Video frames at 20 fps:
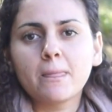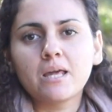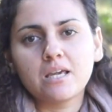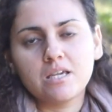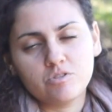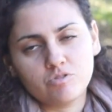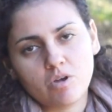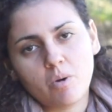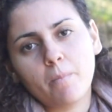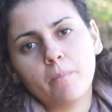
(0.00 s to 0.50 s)

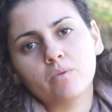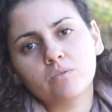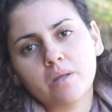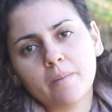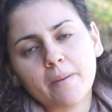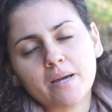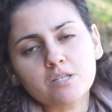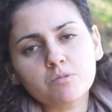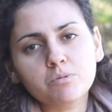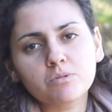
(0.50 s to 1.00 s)
Isso é um ponto a
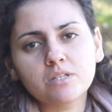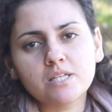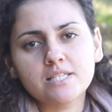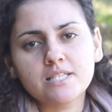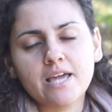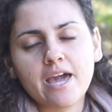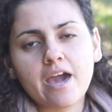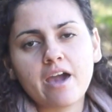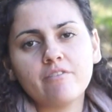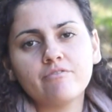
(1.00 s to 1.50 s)
mais para o
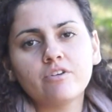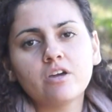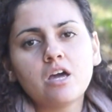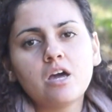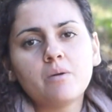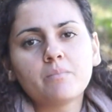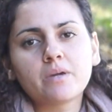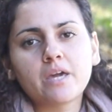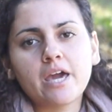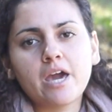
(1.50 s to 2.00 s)
TCF,
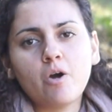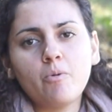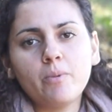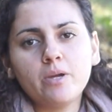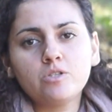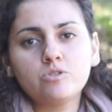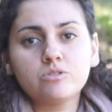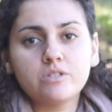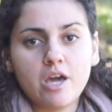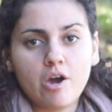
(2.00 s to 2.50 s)
porque
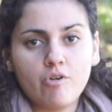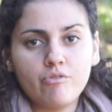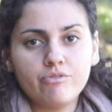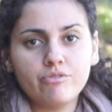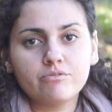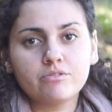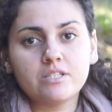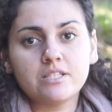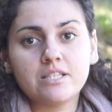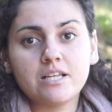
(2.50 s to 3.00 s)
realmente o Delf
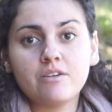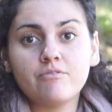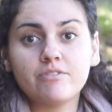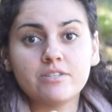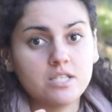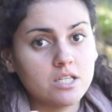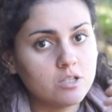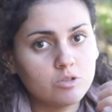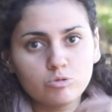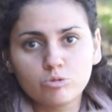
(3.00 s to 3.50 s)
você tem que
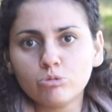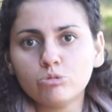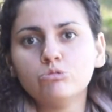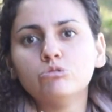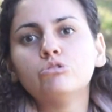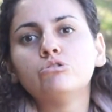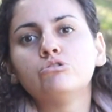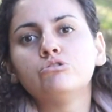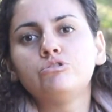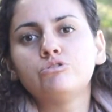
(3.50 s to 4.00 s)
fazer
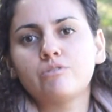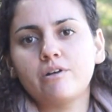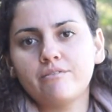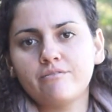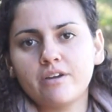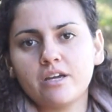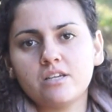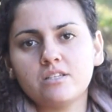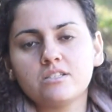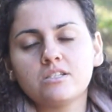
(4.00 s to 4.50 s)
tudo de uma
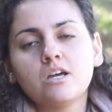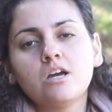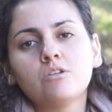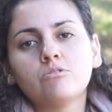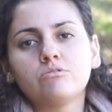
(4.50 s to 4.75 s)
vez.